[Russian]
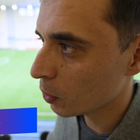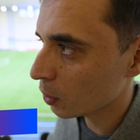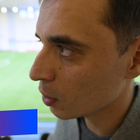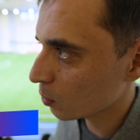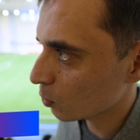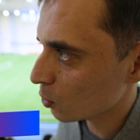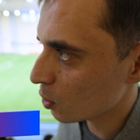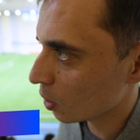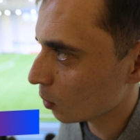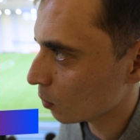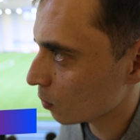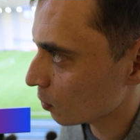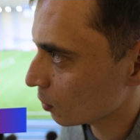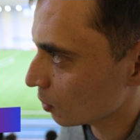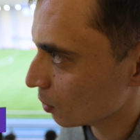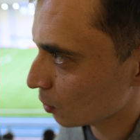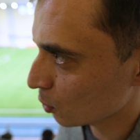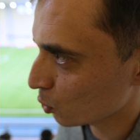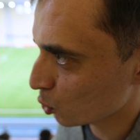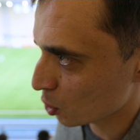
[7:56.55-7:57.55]
Поэтому нам
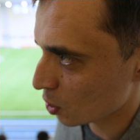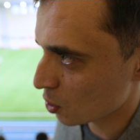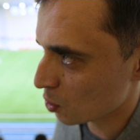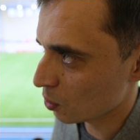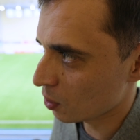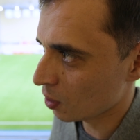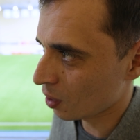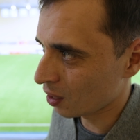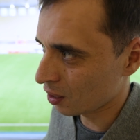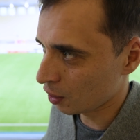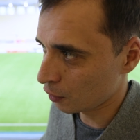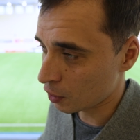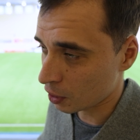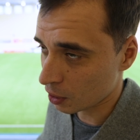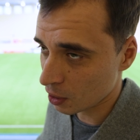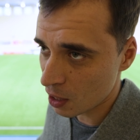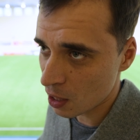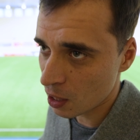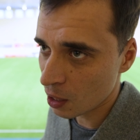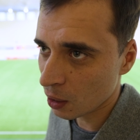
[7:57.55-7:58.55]
э, нужно сегодня
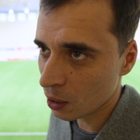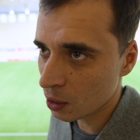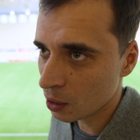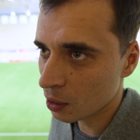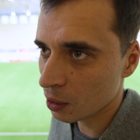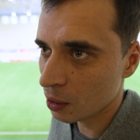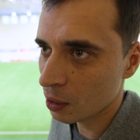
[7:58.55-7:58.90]
алаверды сделать.